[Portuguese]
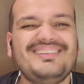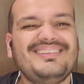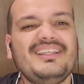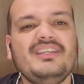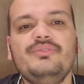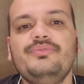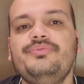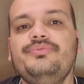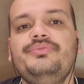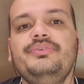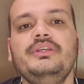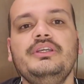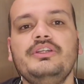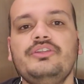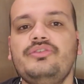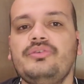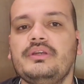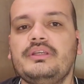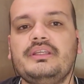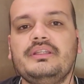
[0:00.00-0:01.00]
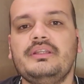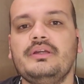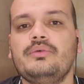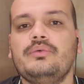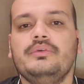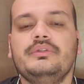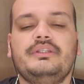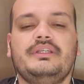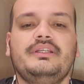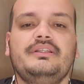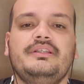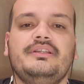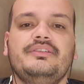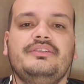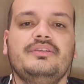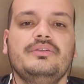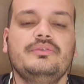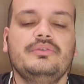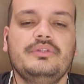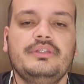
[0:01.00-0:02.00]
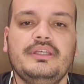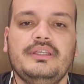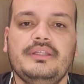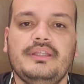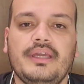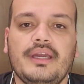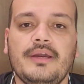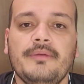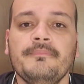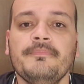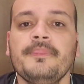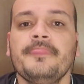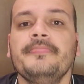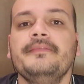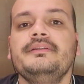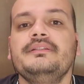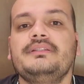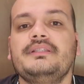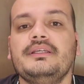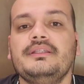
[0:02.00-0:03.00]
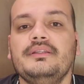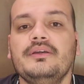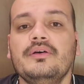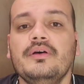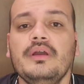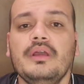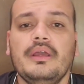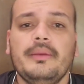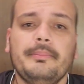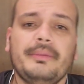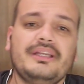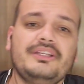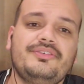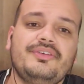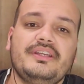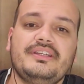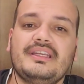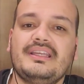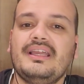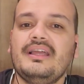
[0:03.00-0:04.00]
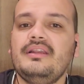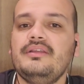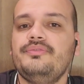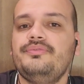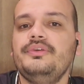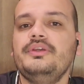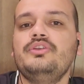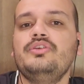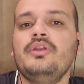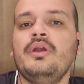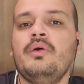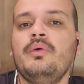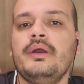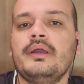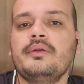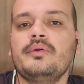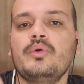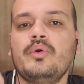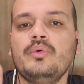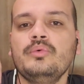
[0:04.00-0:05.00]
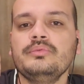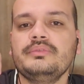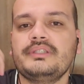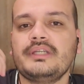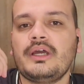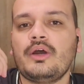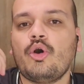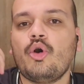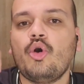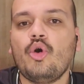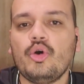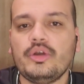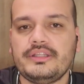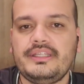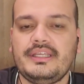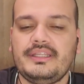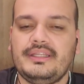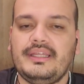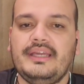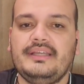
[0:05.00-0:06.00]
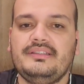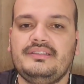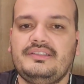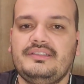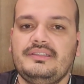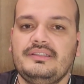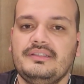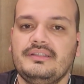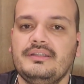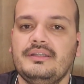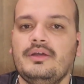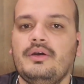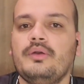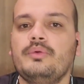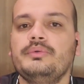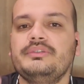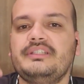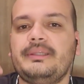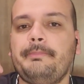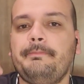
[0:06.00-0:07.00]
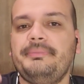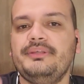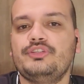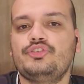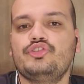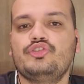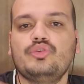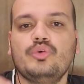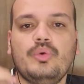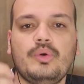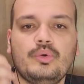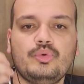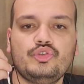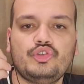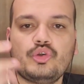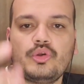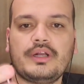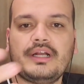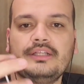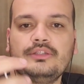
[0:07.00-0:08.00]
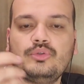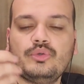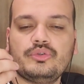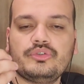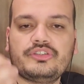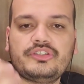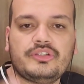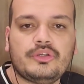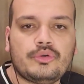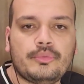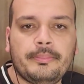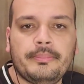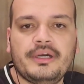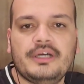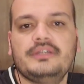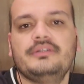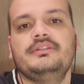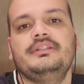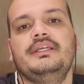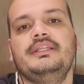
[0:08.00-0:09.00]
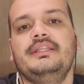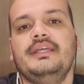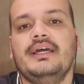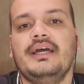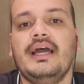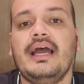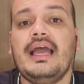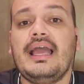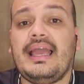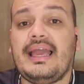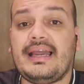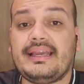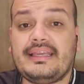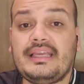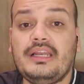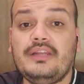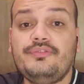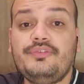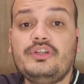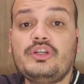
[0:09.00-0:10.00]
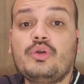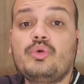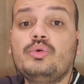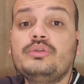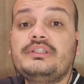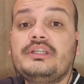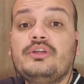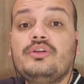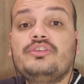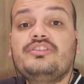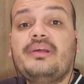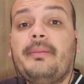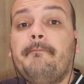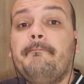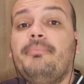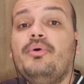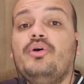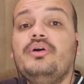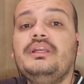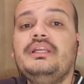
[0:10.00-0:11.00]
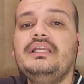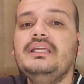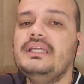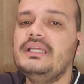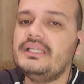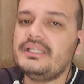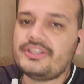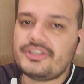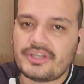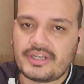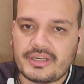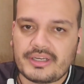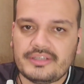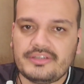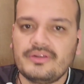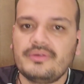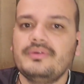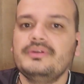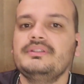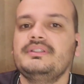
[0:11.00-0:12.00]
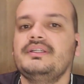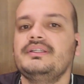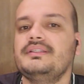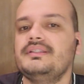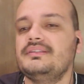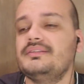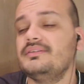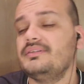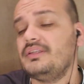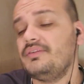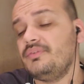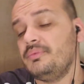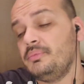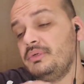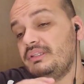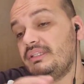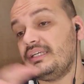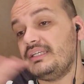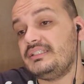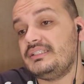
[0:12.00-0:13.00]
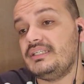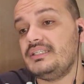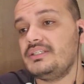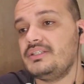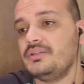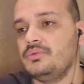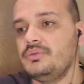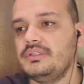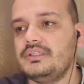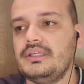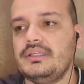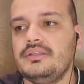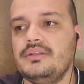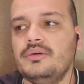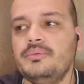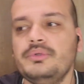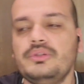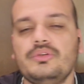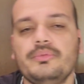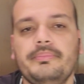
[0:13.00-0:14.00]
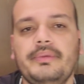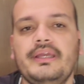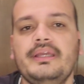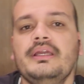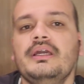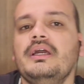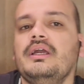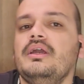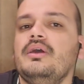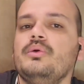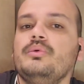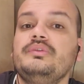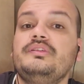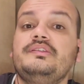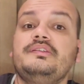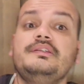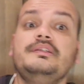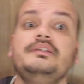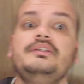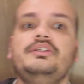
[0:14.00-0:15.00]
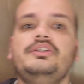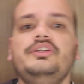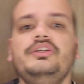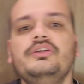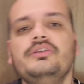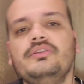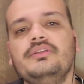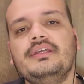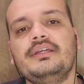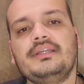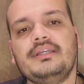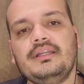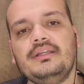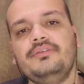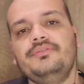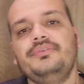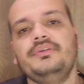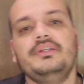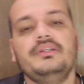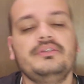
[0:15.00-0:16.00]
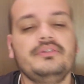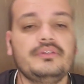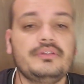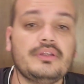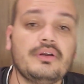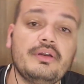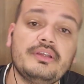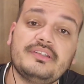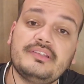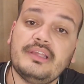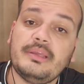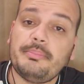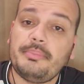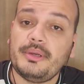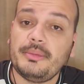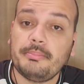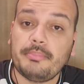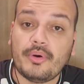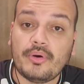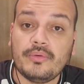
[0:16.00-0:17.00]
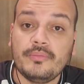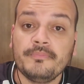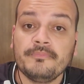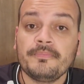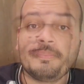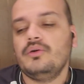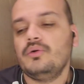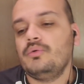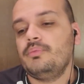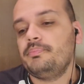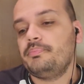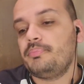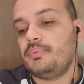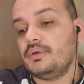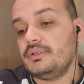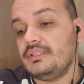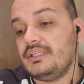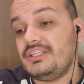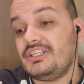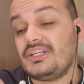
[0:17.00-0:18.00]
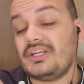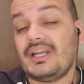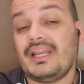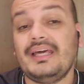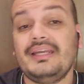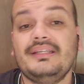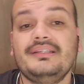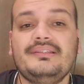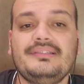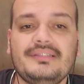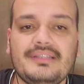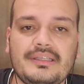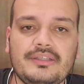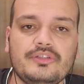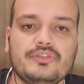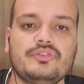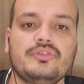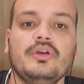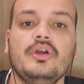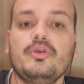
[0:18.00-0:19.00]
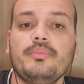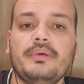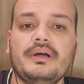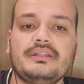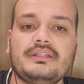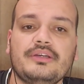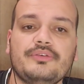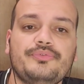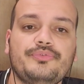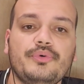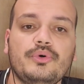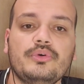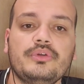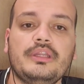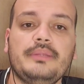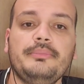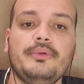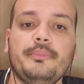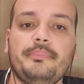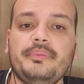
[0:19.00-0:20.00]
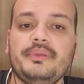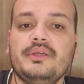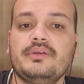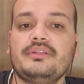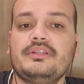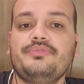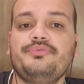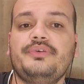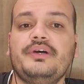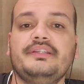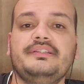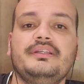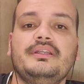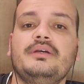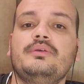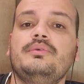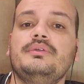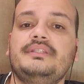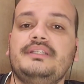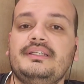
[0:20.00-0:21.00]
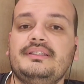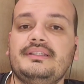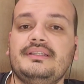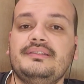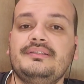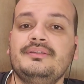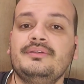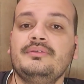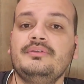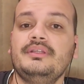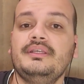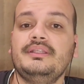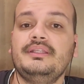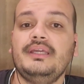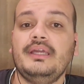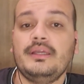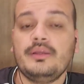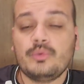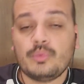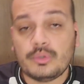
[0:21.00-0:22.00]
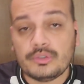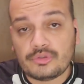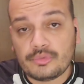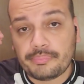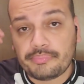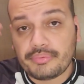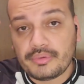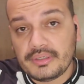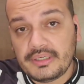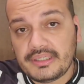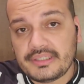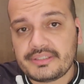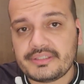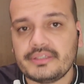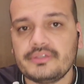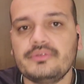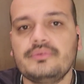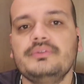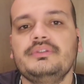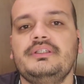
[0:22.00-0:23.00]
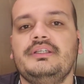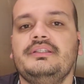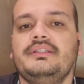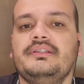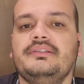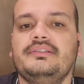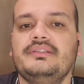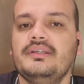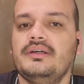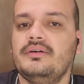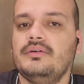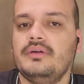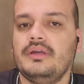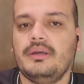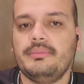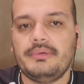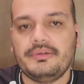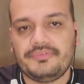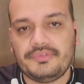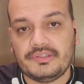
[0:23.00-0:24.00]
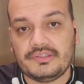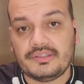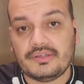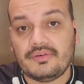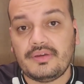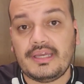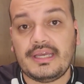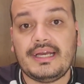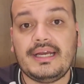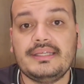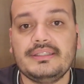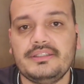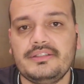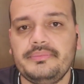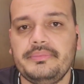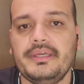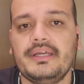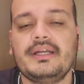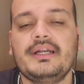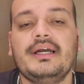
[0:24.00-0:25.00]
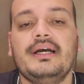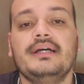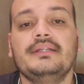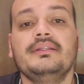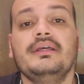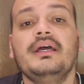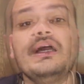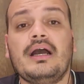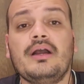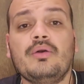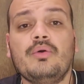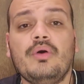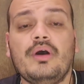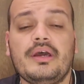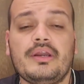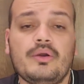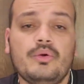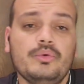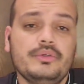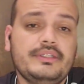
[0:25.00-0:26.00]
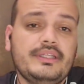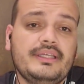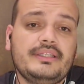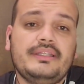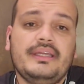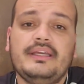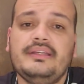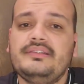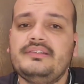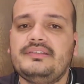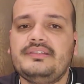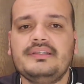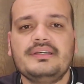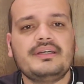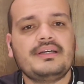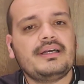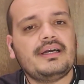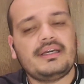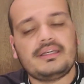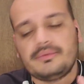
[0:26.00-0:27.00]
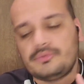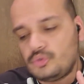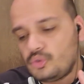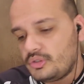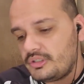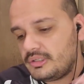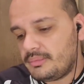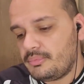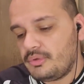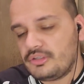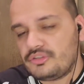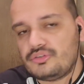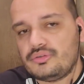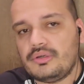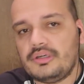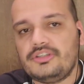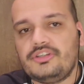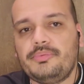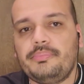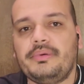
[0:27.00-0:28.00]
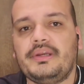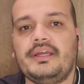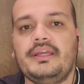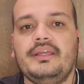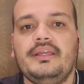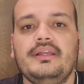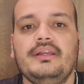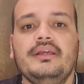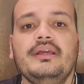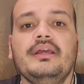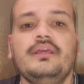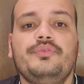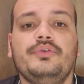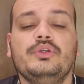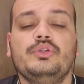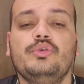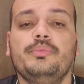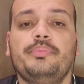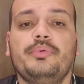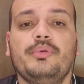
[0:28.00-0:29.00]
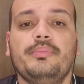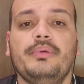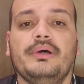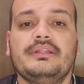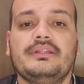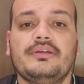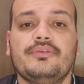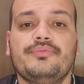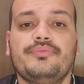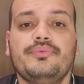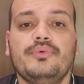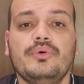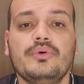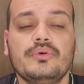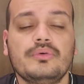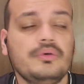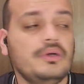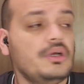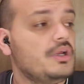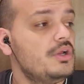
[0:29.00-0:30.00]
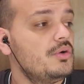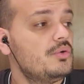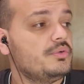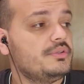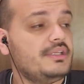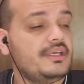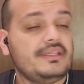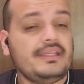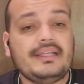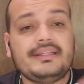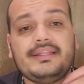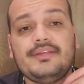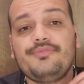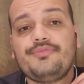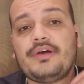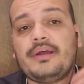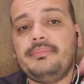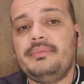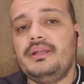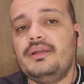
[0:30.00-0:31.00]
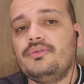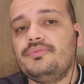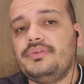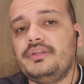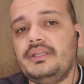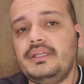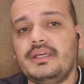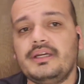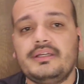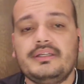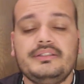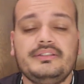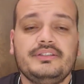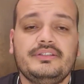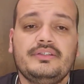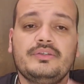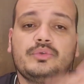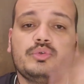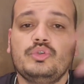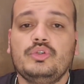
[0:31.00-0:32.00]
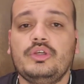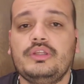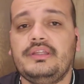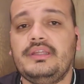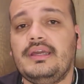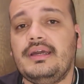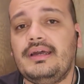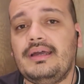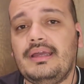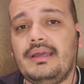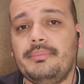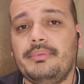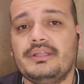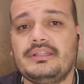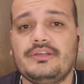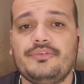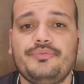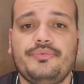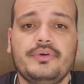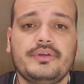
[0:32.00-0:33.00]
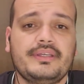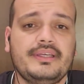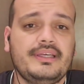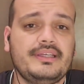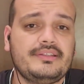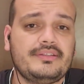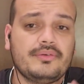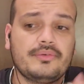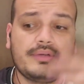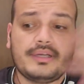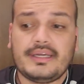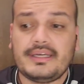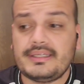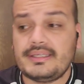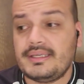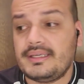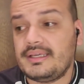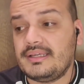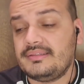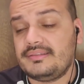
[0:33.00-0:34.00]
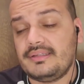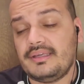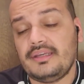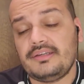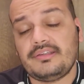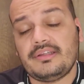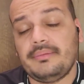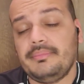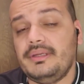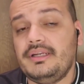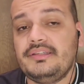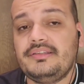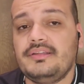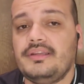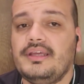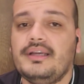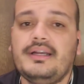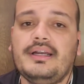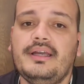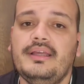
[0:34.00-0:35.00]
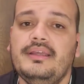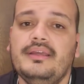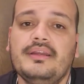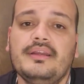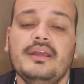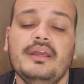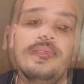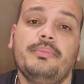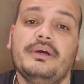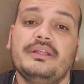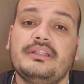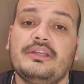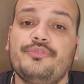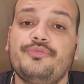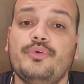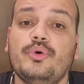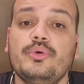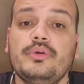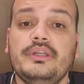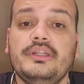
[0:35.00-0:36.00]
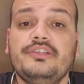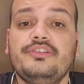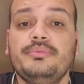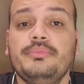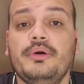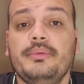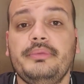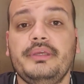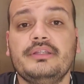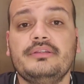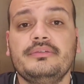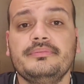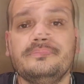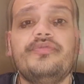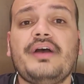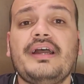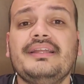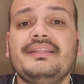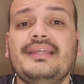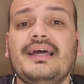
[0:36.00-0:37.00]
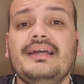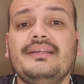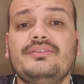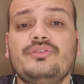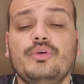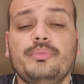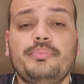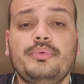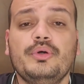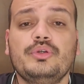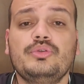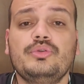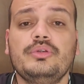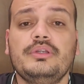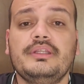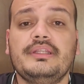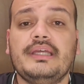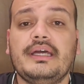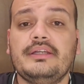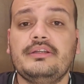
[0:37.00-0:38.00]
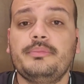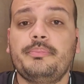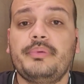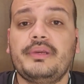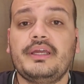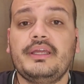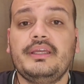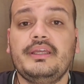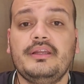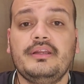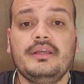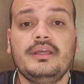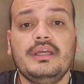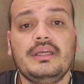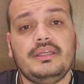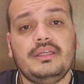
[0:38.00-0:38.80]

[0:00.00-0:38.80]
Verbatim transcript: Tem vídeo aqui da contratação do Dedé entendeu? Mas veja, aquele vídeo não é contra o Dedé em si, não é contra a pessoa, o jogador, o ser humano Dedé. Aquele vídeo é contra a nossa política de contratação. Teve muita gente que não entendeu muito bem o sentido daquele vídeo. Então é sempre bom eu poder esclarecer isso. O que o Botafogo, na minha opinião, está fazendo a contratação do Dedé, enquanto política de contratação, é uma visão errada de mercado. Agora, o Dedé em si, cara, toda boa sorte para ele, vindo para o Botafogo. O Dedé tem família alvinegra, dizem que o Dedé é botafoguense, é um cara que quer se restabelecer na carreira. E o Botafogo, nesse momento, vai dar essa oportunidade para ele.